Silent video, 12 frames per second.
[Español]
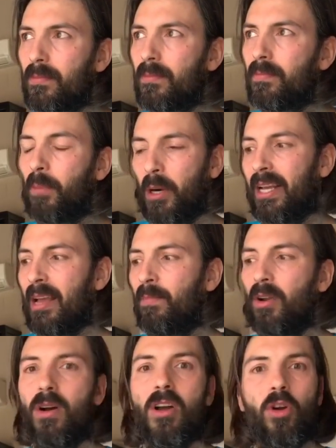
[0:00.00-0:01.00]
por
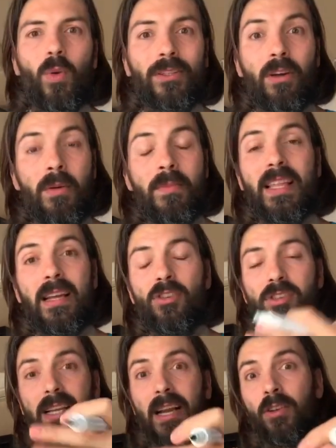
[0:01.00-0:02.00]
ejemplo, cuando a mí me
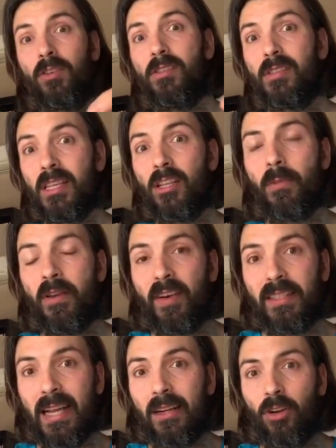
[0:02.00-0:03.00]
diagnosticaron síndrome de
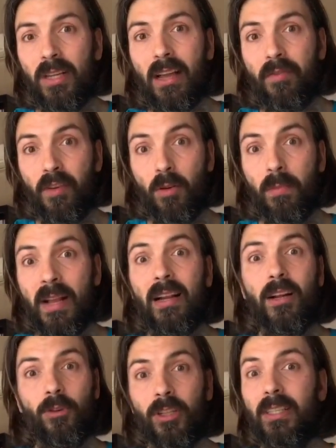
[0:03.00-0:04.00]
fatiga crónica y
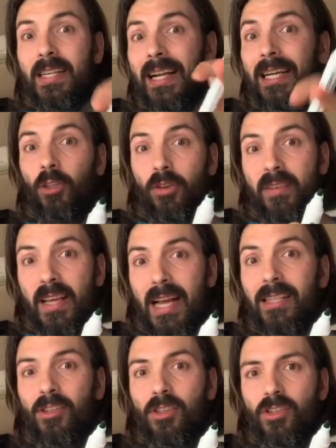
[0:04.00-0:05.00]
fibromialgia cuando tenía 14
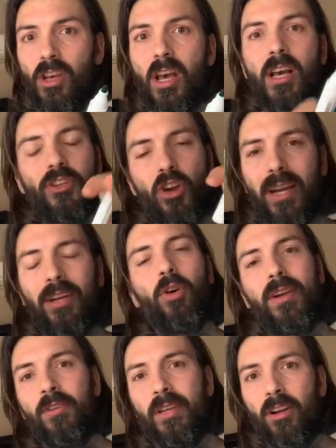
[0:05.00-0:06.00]
años, yo
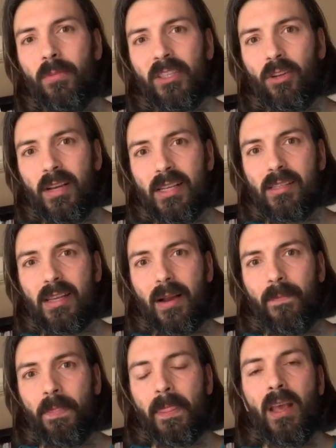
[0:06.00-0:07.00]
recorrí un kilómetro
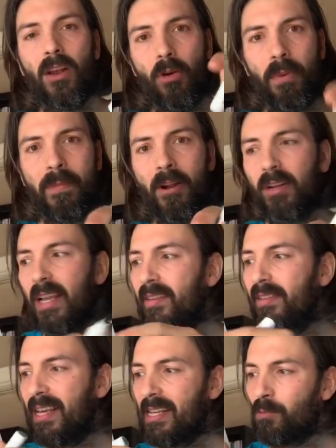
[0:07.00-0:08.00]
extra. Lo primero que
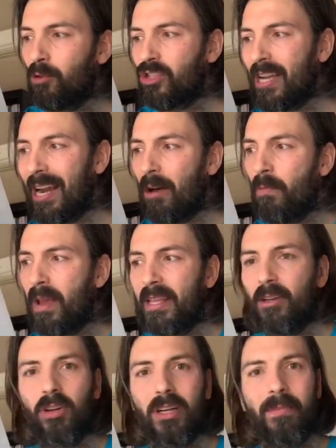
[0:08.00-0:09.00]
hice es buscar a un
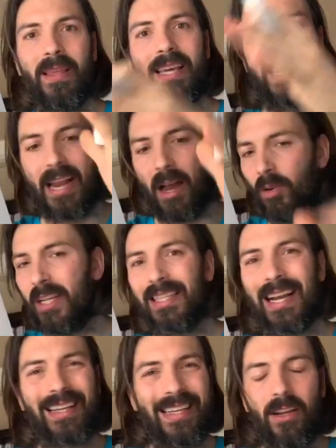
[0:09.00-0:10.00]
médico que me dijera, oye,
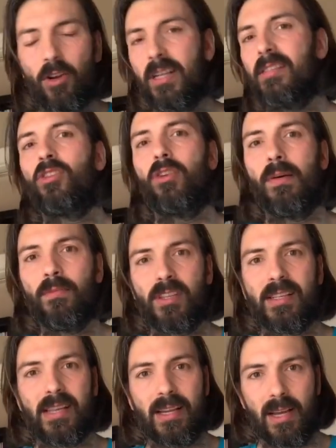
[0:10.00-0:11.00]
tranquilo, que esto lo vamos a
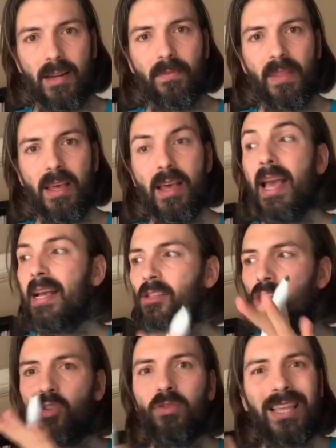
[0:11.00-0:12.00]
sanar. Esto
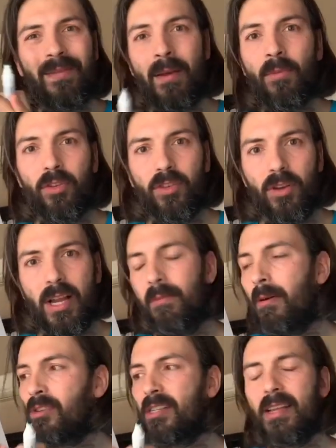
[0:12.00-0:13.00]
es un tema emocional.
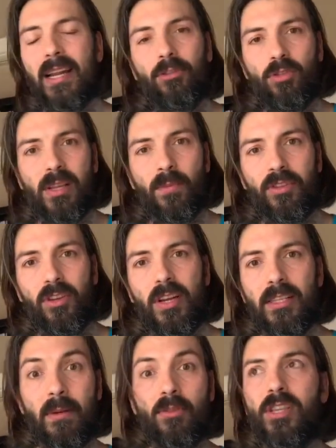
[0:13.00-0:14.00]
Vamos a sanar tus emociones,
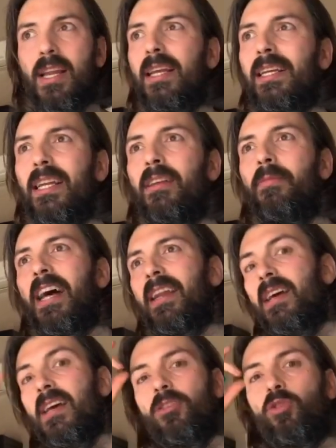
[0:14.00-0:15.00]
vamos a reequilibrar
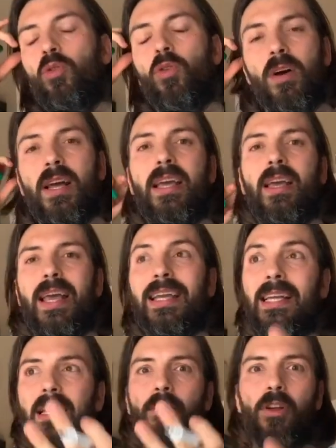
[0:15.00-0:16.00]
tu eh,
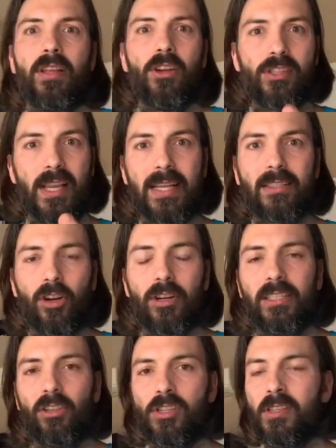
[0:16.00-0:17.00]
equilibrio de los
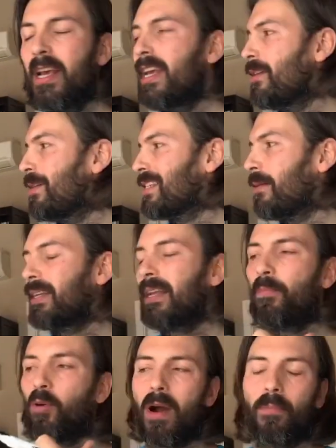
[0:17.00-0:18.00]
electrolitos y vas a ver que
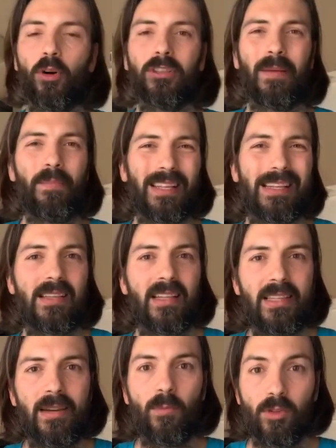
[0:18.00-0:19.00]
poco a poco te empiezas a
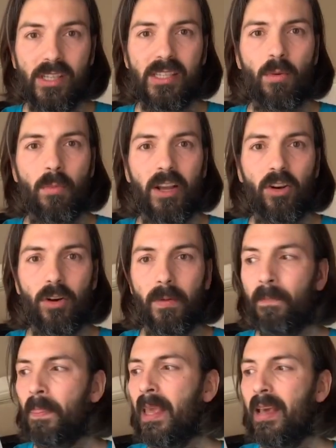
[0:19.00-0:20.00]
sentir muchísimo mejor.
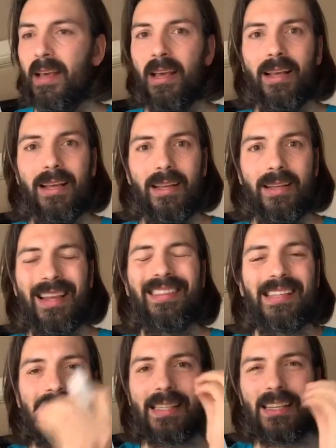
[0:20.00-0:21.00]

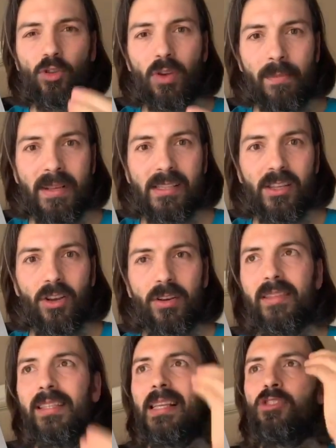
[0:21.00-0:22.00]
Necesitas una misión,
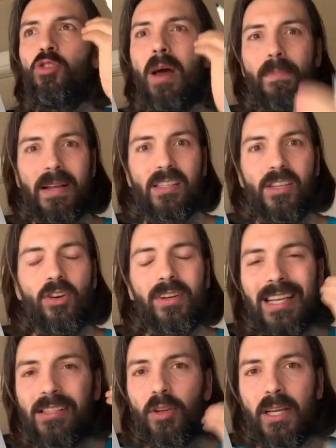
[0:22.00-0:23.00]
necesitas una pasión. ¿Qué
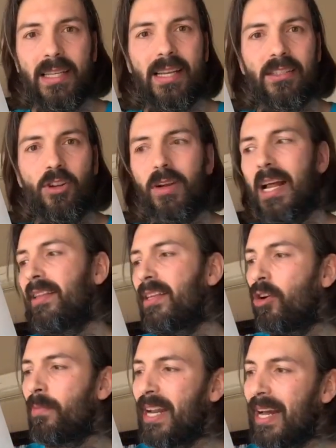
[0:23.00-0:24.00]
es lo que quieres lograr?
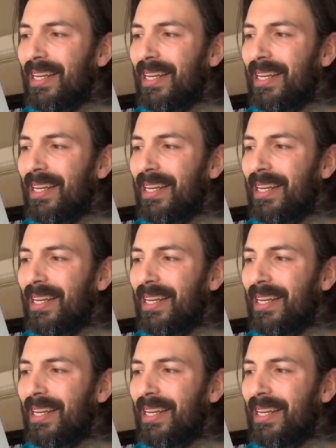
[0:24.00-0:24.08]
Digo, mira,